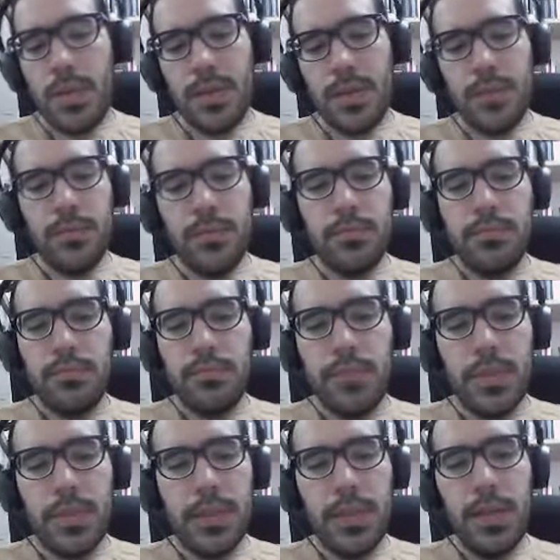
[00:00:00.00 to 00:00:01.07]
Então,
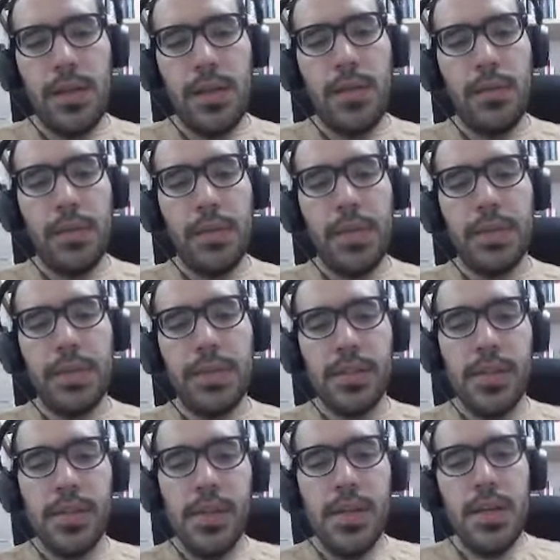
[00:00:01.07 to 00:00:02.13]
assim, a empresa,
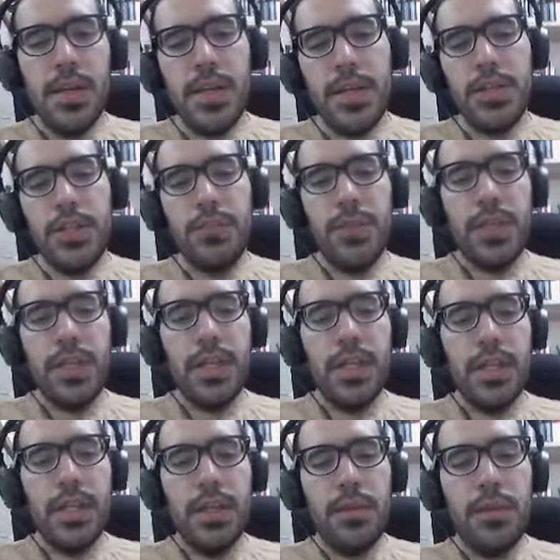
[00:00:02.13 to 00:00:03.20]
a gente vê
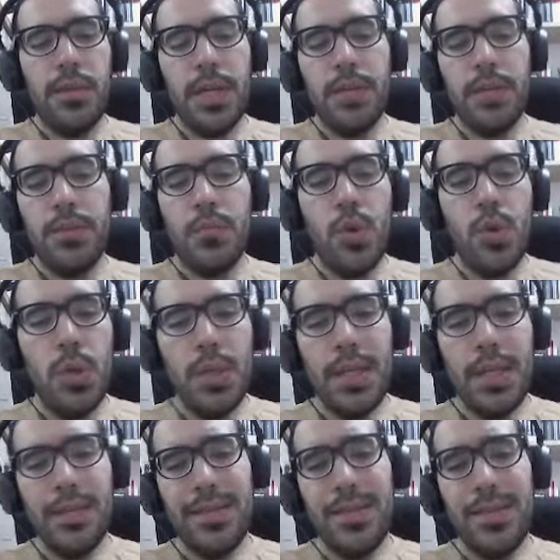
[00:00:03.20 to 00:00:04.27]
aqui que varejo é muito
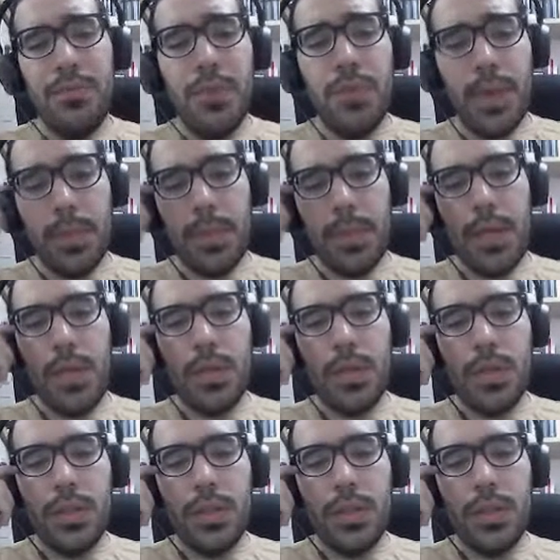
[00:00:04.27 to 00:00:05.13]
intensivo em capital, né?